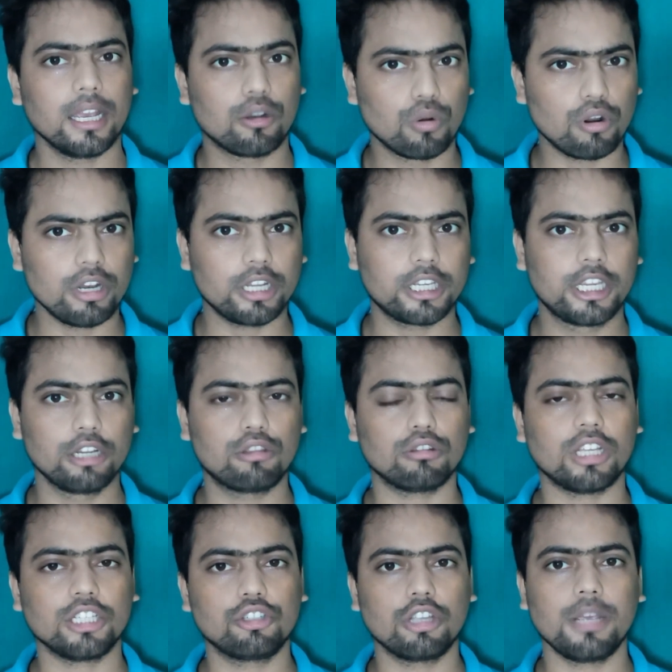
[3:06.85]
কোনো
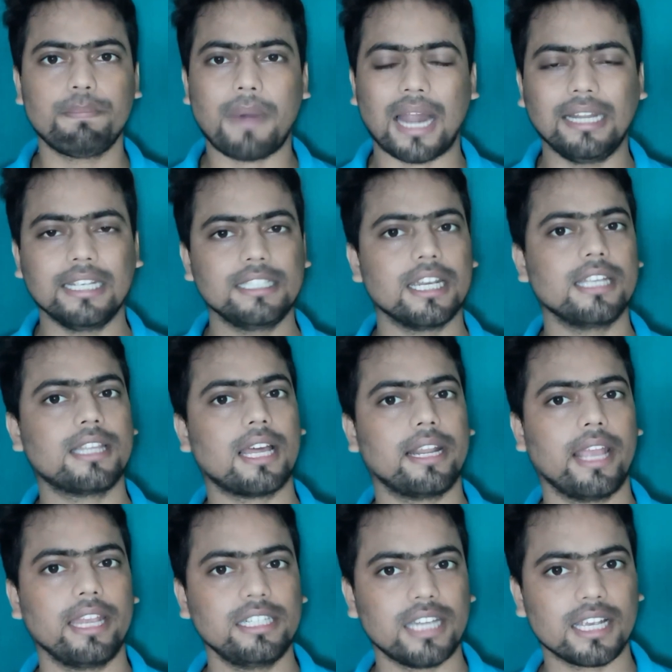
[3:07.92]
কৃতদায় যদি পালিয়ে যায় তার
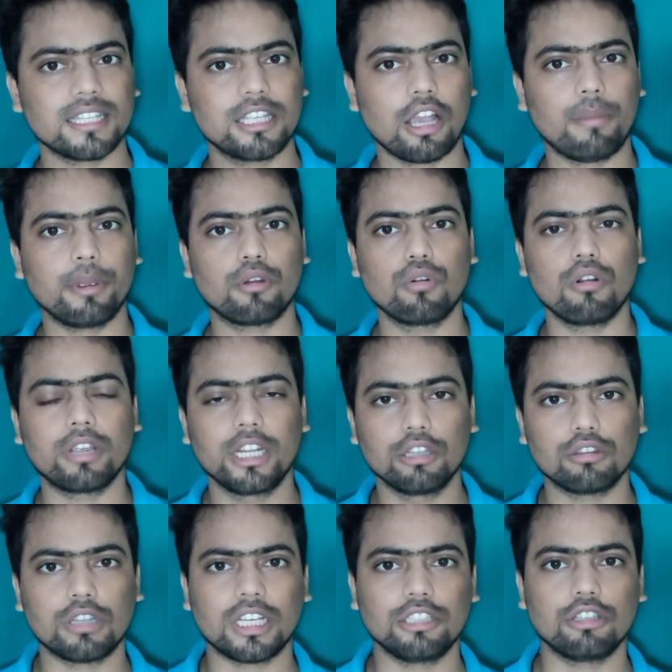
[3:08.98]
এই শাস্তি হবে কোনো
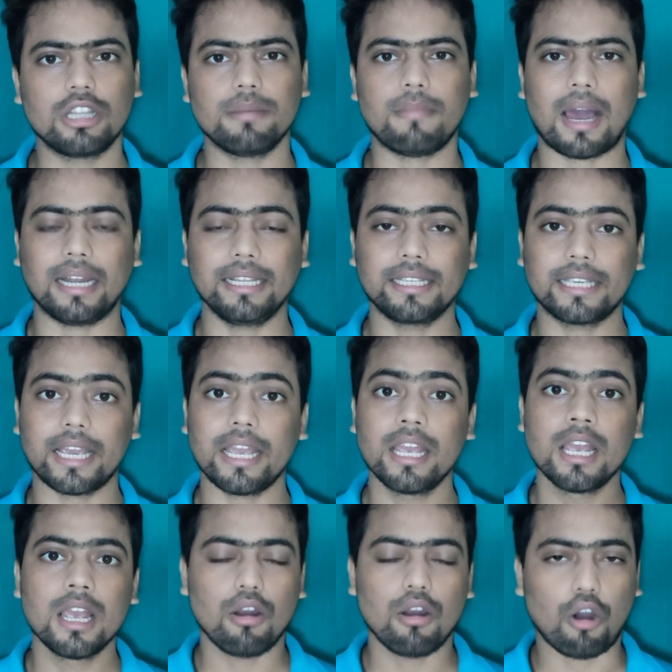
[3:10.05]
কৃতদায় যদি মালিককে
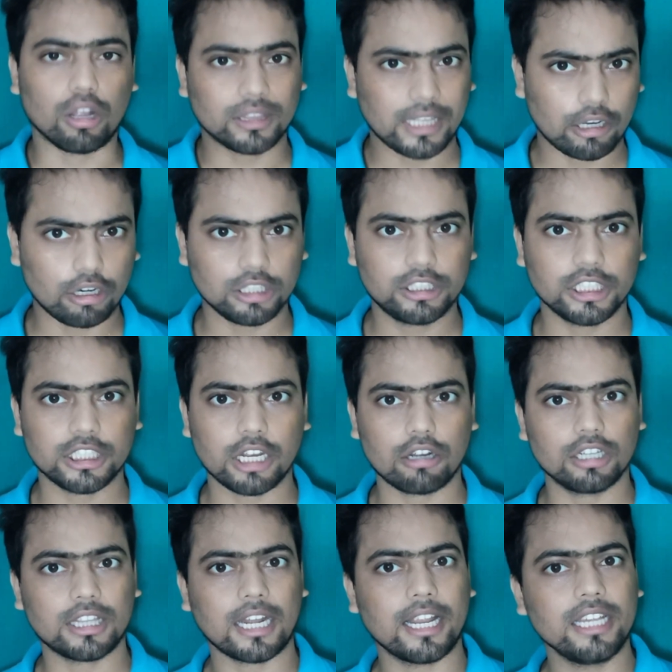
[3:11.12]
হত্যা করার চেষ্টা
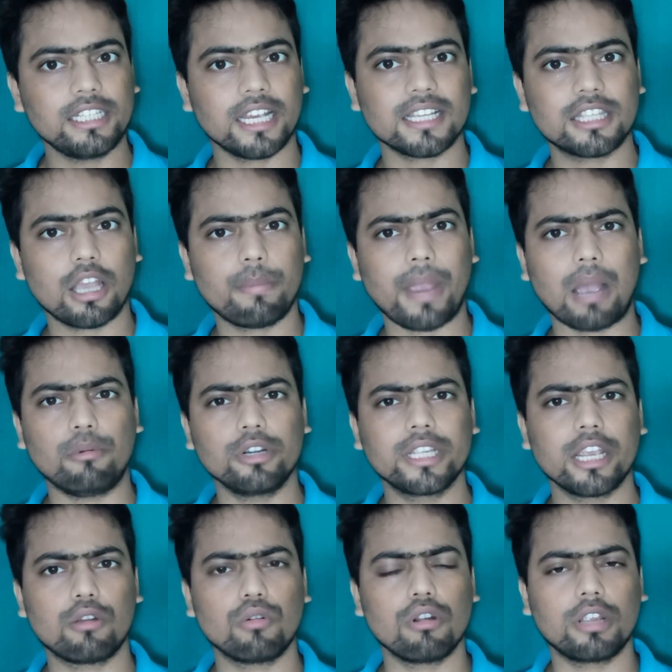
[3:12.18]
করে তার এই শাস্তি হবে
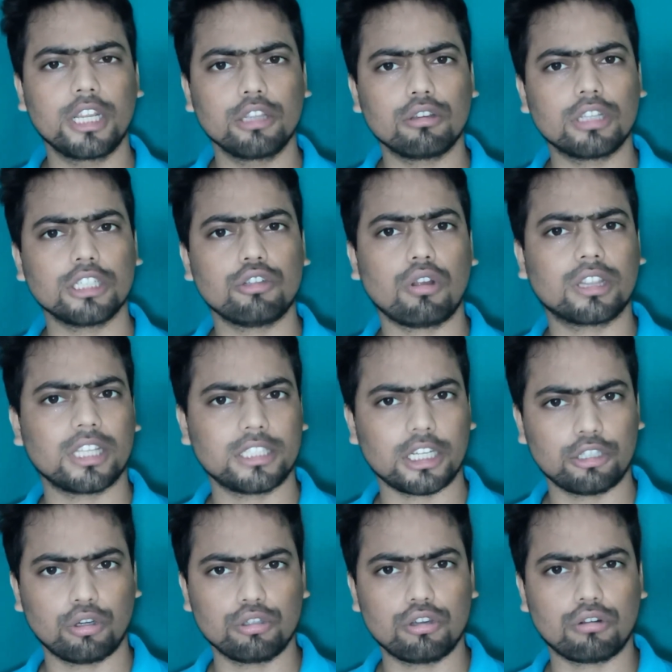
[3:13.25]
এমনকি কোনো কৃতদাস
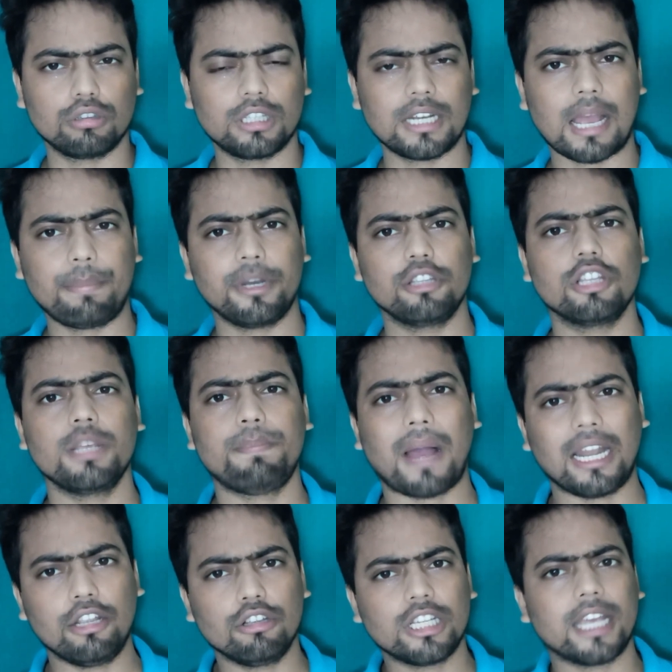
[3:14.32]
অত্যাচার সহ্য করতে না পেরে যদি
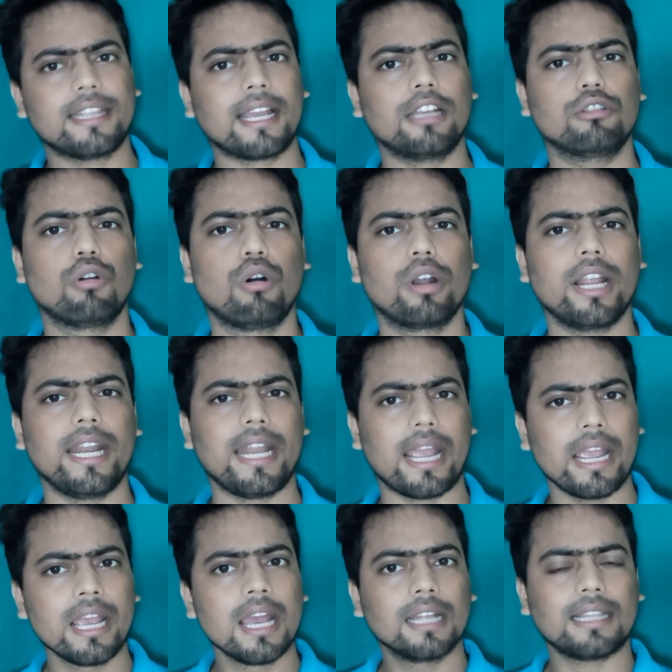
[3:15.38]
পালিয়েও যায় তাকে ধরে এনে
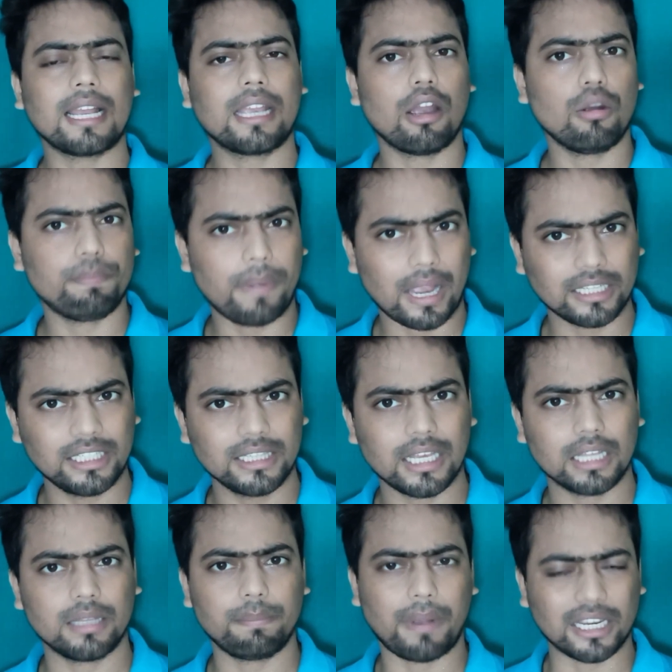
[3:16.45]
তাকে ফাঁসি
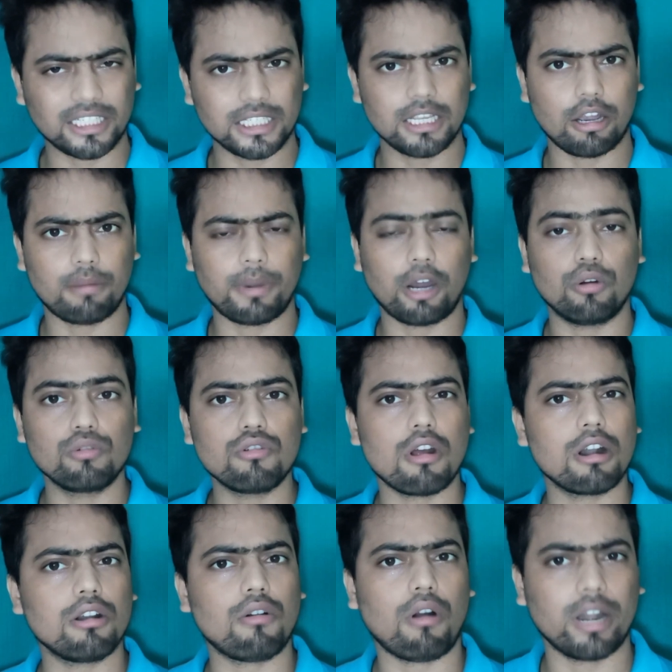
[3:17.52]
দেওয়া ফাঁসি দেওয়া বা অন্য
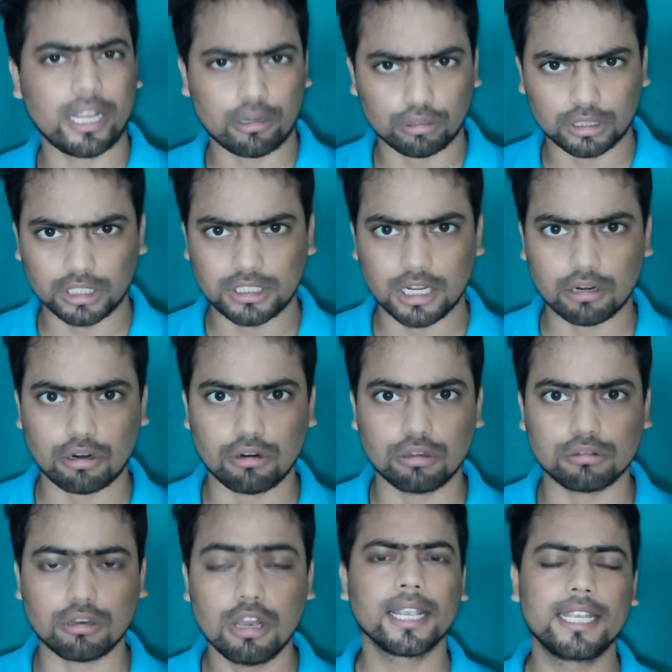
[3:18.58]
অন্য অনেক অত্যাচার করা
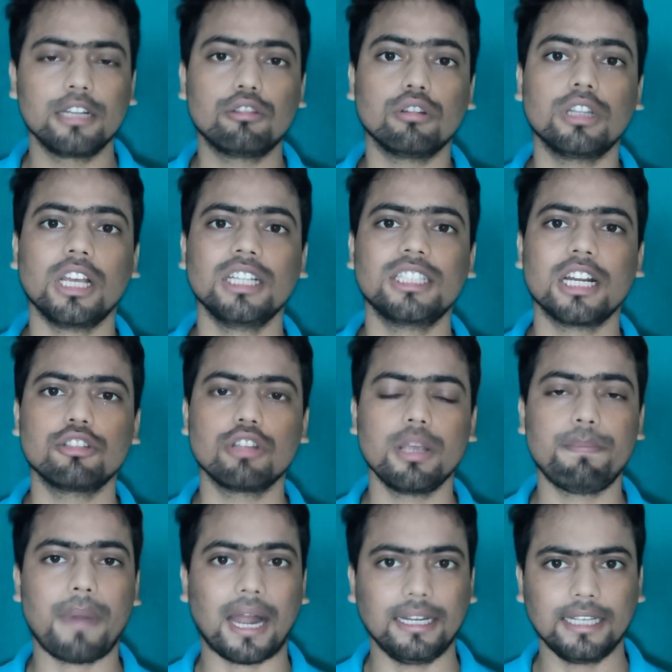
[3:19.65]
হতো কৃতদাসরা যদি
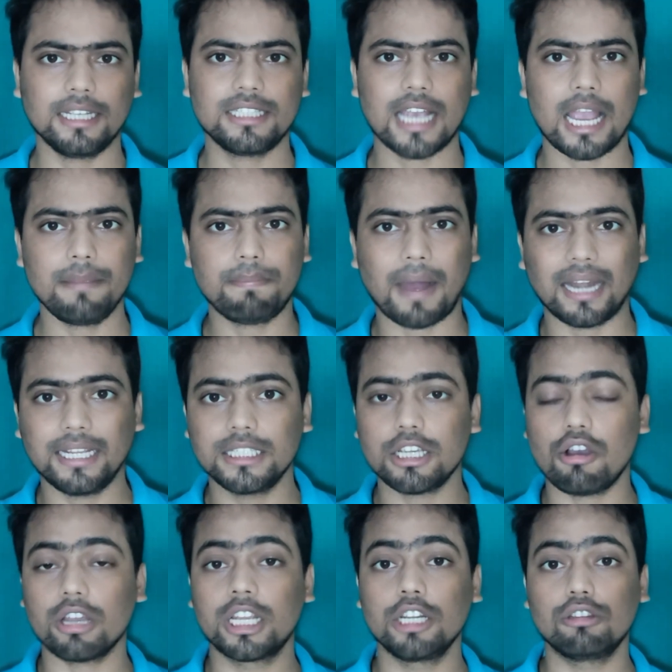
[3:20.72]
পালিয়ে যায় পালিয়ে
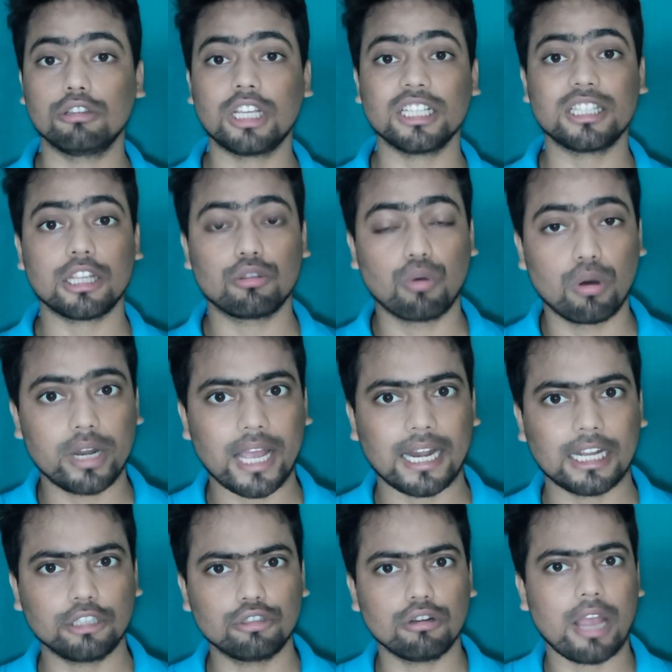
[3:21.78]
যাওয়া কৃতদাসদের ধরে
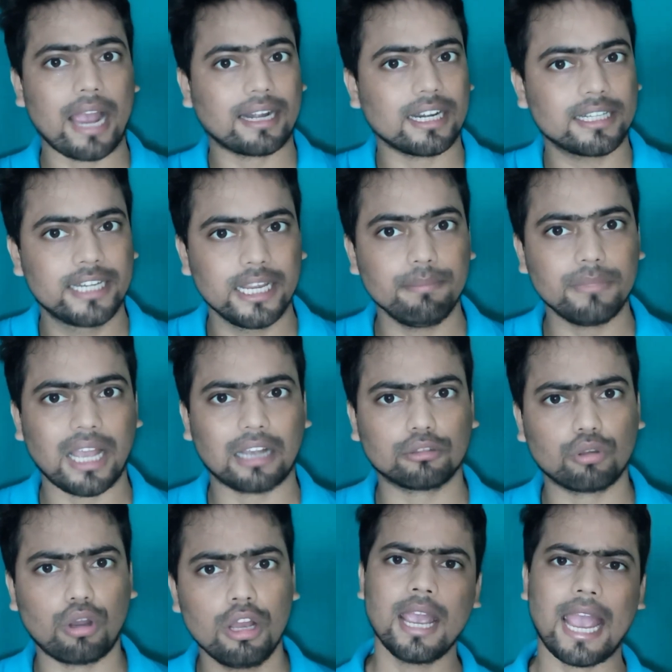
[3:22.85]
আনার জন্য একটা টিম
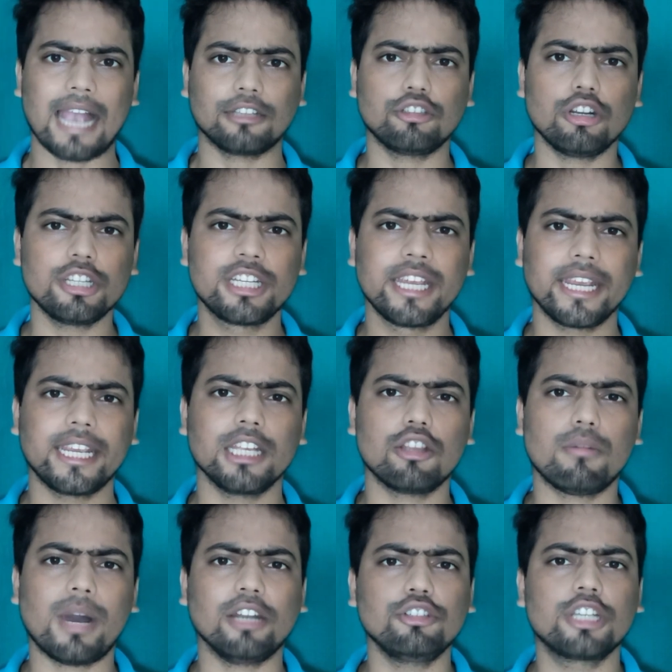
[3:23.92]
থাকতো একজন শিক্ষিত
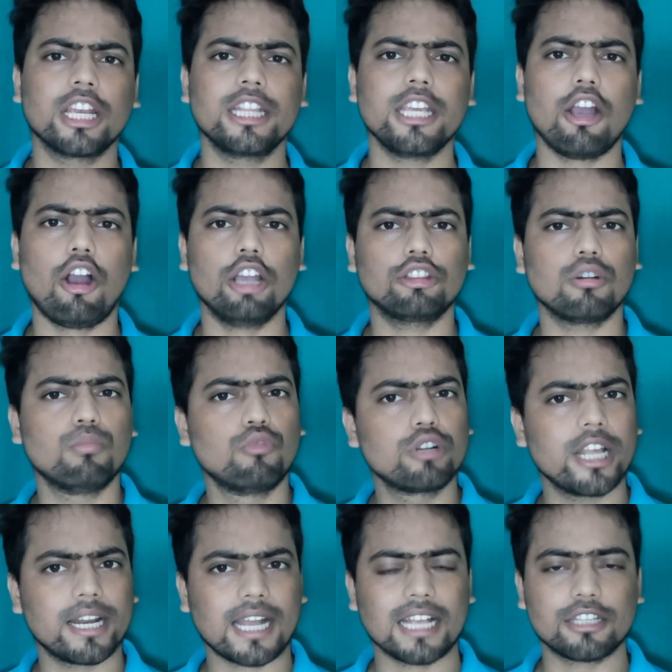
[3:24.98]
মানুষকে দিয়ে হয়তো
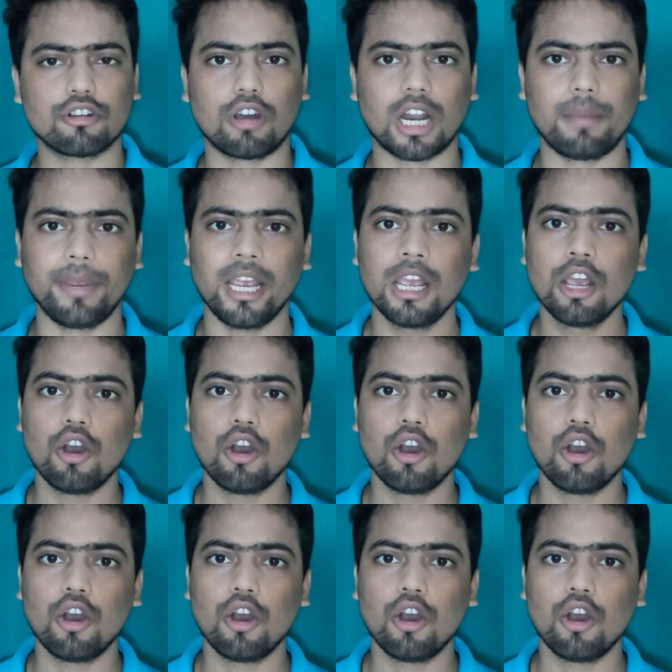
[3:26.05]
মুটের কাজ করাবে